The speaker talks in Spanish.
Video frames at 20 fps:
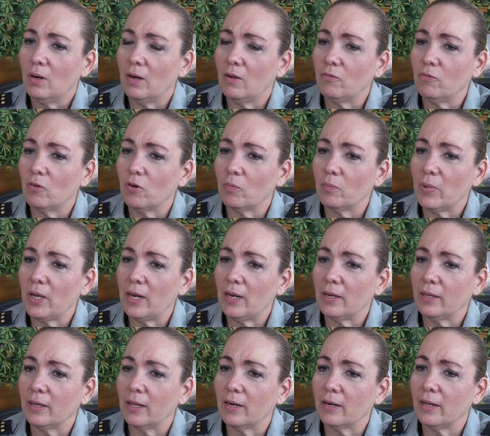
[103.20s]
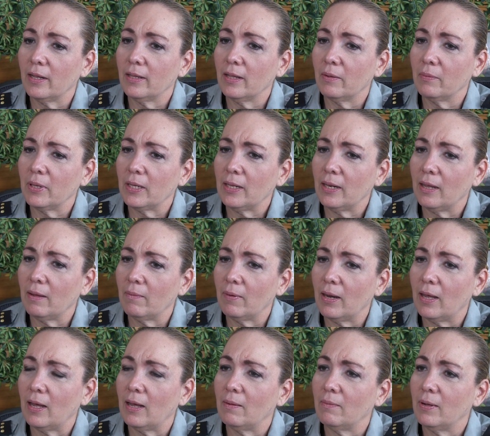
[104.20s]
la forma en que el rey David le
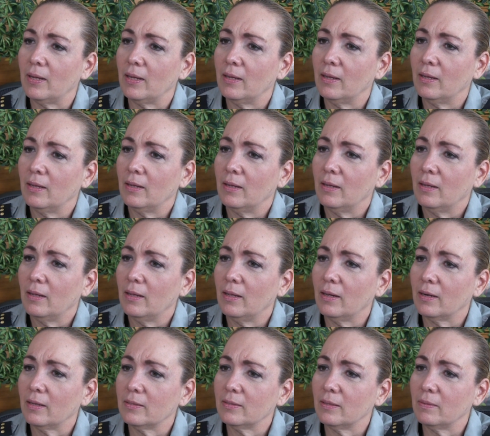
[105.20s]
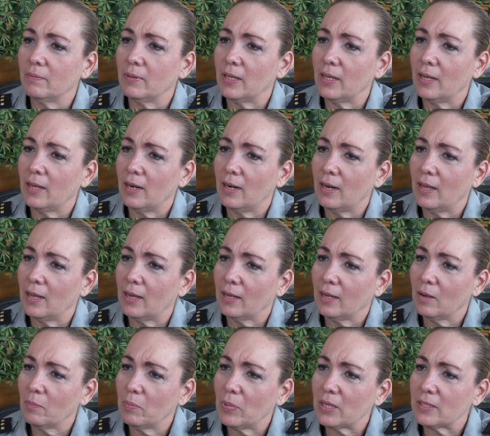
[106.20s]
hablaba y recibía la
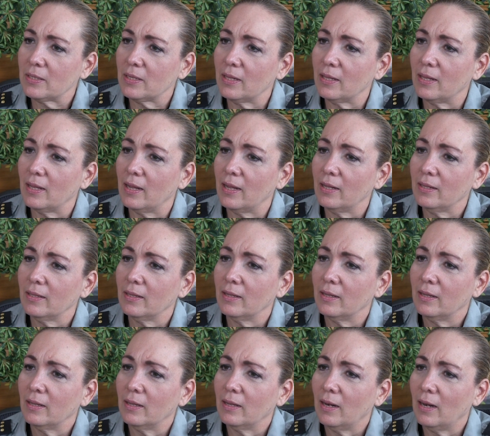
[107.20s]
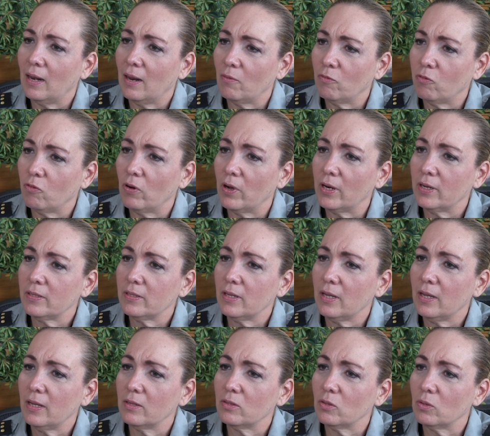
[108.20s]
capacidad, la
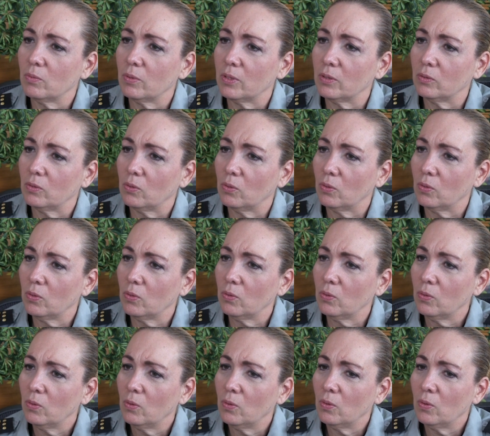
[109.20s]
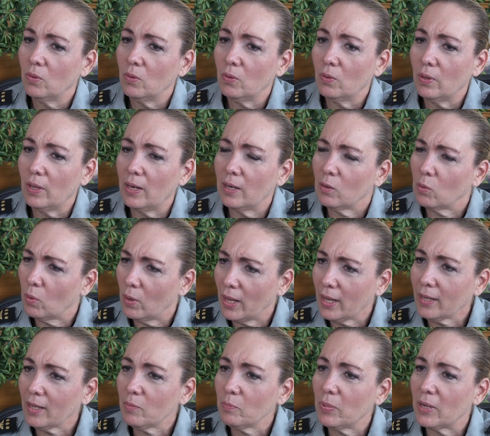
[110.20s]
fuerza y sobre todo el
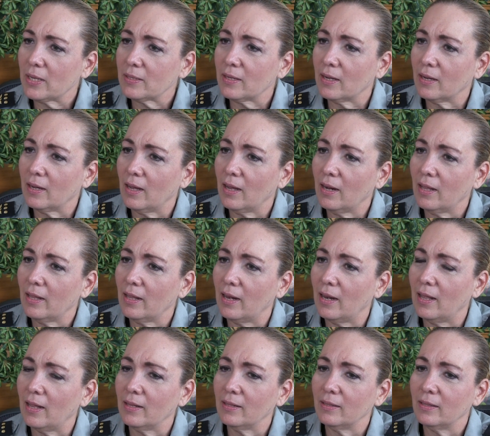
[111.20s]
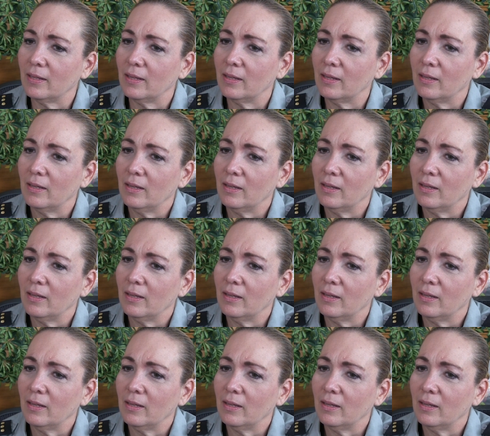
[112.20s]
coraje para sacar adelante.